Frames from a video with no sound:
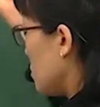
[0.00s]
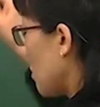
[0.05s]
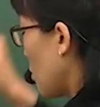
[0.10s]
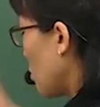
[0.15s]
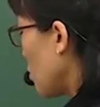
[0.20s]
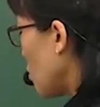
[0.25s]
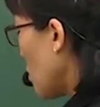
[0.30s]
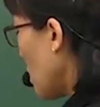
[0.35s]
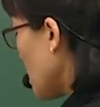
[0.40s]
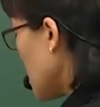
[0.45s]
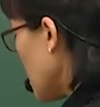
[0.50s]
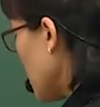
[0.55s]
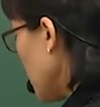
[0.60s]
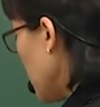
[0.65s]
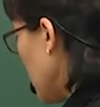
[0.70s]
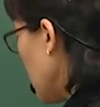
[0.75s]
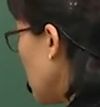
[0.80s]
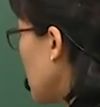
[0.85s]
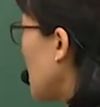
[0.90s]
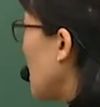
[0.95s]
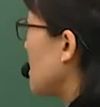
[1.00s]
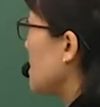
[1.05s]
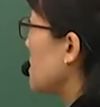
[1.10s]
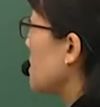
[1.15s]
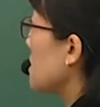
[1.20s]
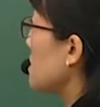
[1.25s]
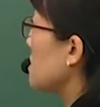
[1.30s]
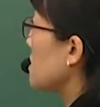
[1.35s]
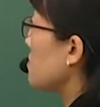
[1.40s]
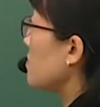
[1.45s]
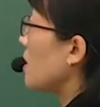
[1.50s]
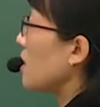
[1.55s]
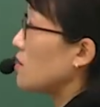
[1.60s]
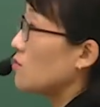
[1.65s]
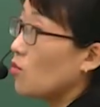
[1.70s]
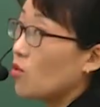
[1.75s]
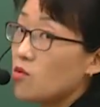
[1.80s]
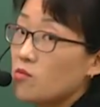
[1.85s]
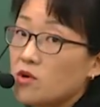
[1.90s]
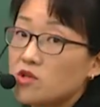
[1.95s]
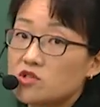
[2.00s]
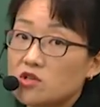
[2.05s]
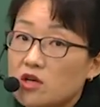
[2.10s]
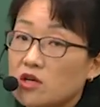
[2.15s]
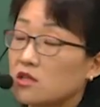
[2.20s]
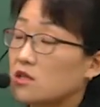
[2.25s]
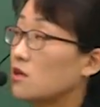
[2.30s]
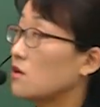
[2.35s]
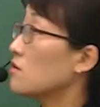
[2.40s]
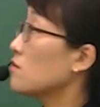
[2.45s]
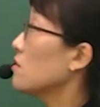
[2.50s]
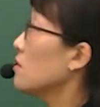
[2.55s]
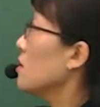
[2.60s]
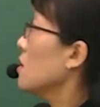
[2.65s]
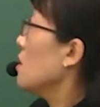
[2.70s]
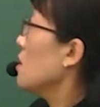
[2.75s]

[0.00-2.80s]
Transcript: 전공하신 분들은 아시겠지만 뭘 먼저 해야 돼요?